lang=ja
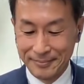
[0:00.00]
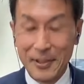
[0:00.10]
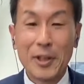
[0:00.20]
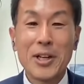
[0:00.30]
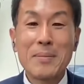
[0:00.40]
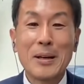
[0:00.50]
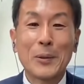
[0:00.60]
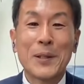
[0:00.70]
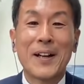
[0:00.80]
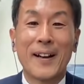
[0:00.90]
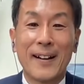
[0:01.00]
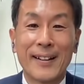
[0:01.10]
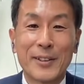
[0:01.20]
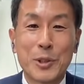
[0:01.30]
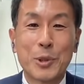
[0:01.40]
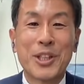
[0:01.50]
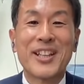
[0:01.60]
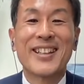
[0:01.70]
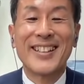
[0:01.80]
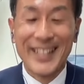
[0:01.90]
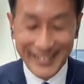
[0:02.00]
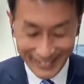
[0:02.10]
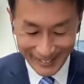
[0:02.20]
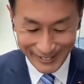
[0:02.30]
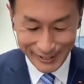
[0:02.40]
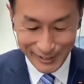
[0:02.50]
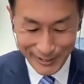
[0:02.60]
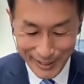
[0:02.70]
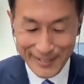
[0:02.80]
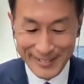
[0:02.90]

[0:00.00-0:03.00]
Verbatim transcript: 丸山穂高衆議院議員だったらしいですね。